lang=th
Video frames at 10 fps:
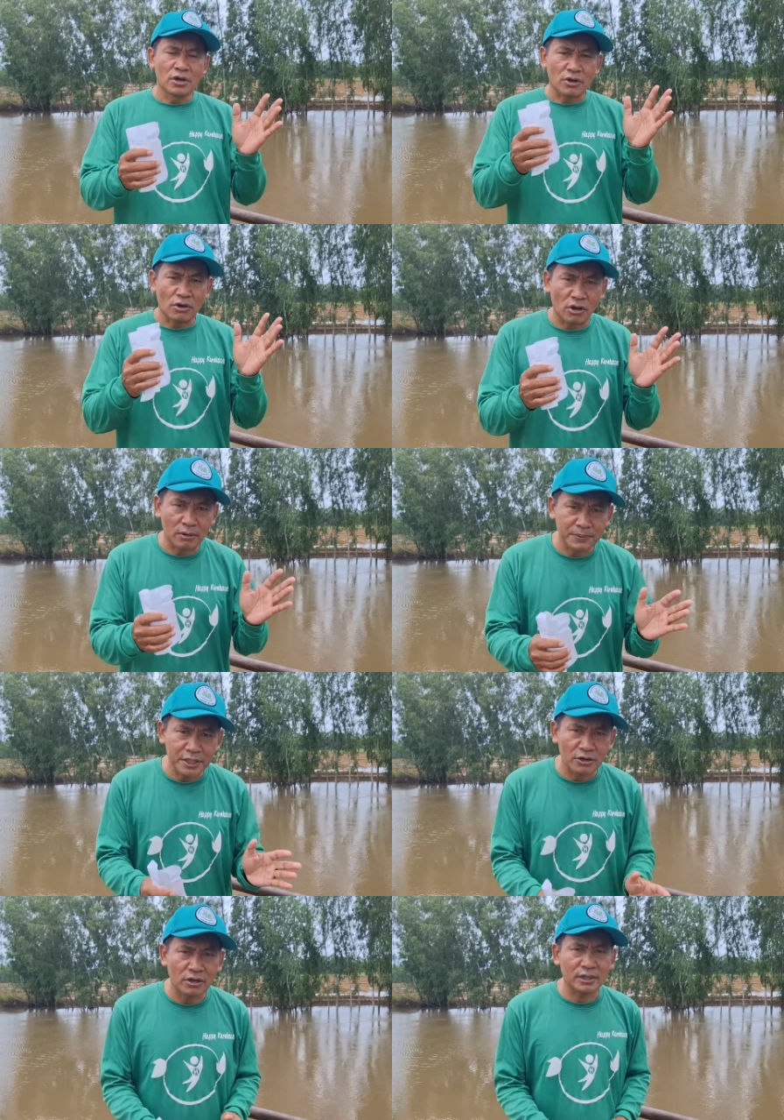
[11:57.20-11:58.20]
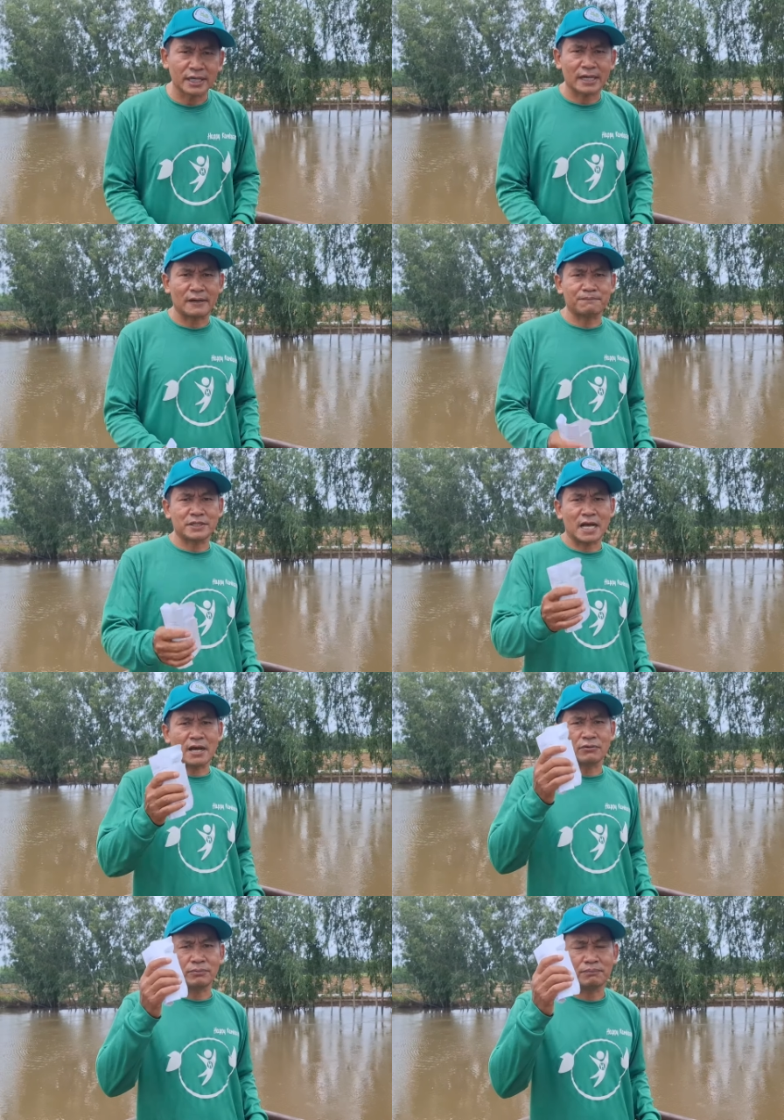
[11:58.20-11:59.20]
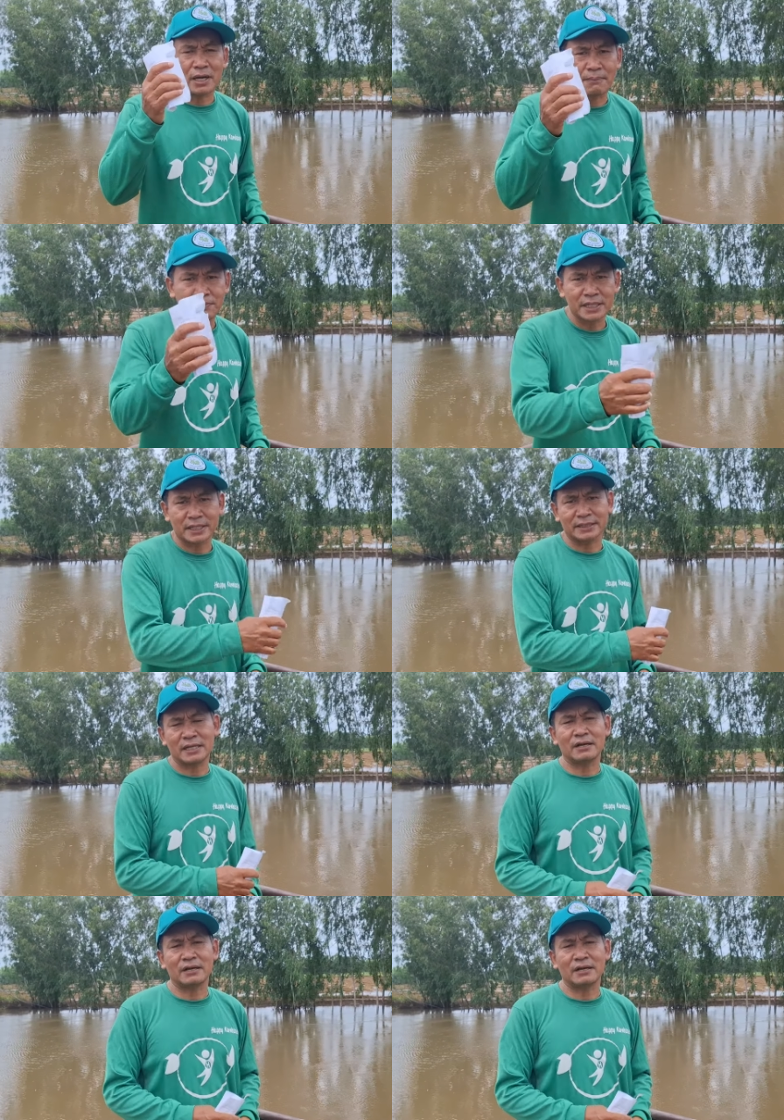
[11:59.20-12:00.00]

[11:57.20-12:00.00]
ของพี่น้องนะครับ ชาวอำเภอกันทร